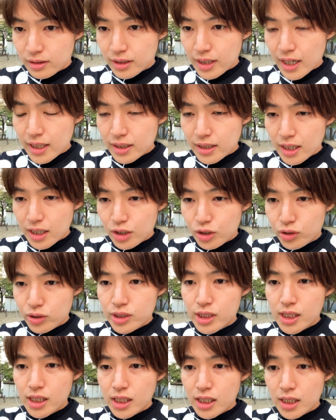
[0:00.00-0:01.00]
だいたい9
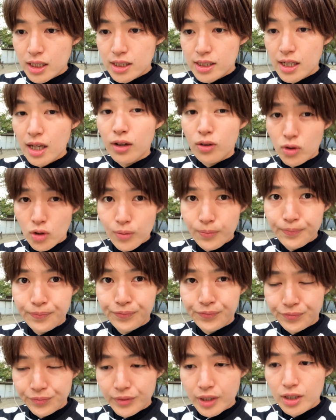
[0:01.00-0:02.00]
時前後、
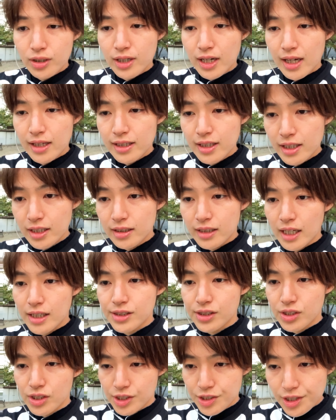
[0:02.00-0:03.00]
ぐらいに
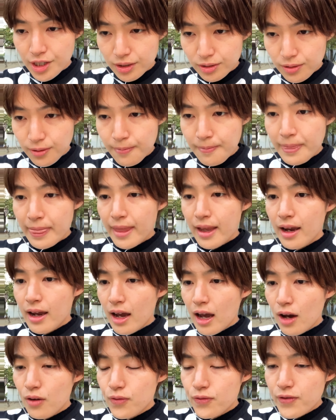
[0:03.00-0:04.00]
断水したと。
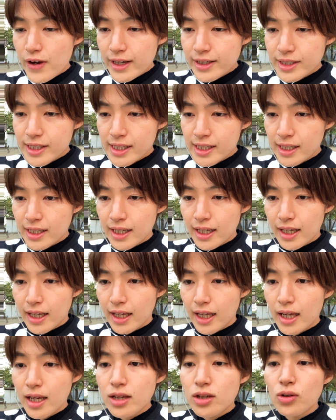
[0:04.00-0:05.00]
affecting
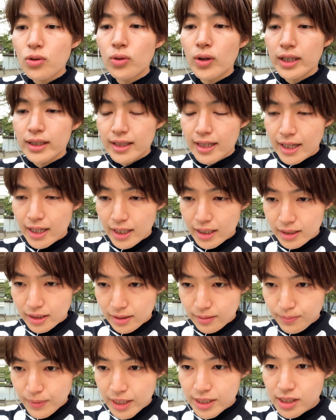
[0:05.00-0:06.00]
影響を与え
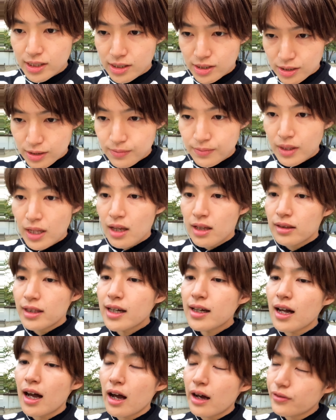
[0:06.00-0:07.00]
ます。
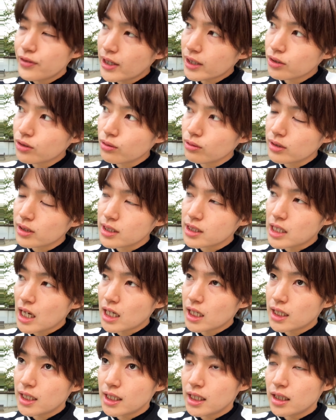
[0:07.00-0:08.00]
なんかアフェクトって
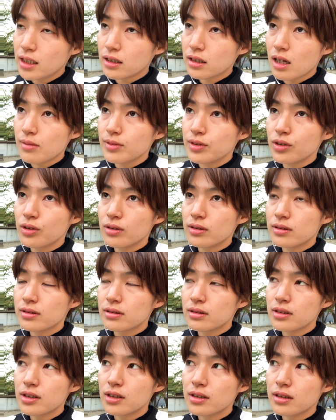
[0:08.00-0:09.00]
最近多分
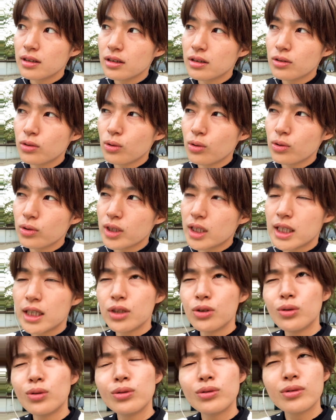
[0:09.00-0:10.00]
昨日
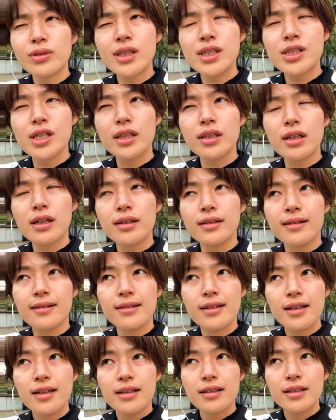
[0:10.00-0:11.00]
の記事だったかな、
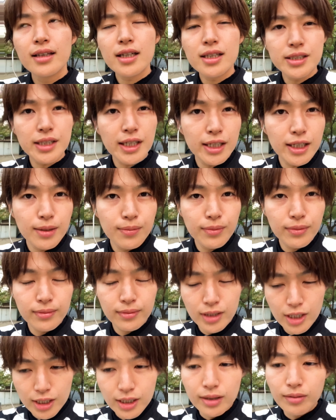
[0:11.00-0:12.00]
なんか最近
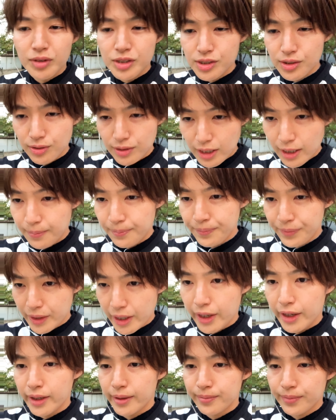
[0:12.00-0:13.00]
出てきましたよね。
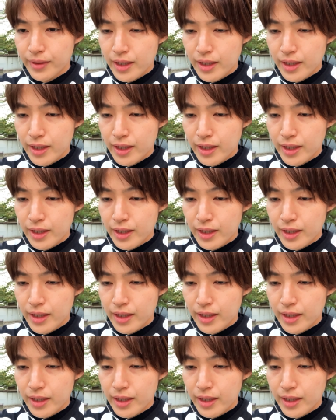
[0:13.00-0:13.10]
はい、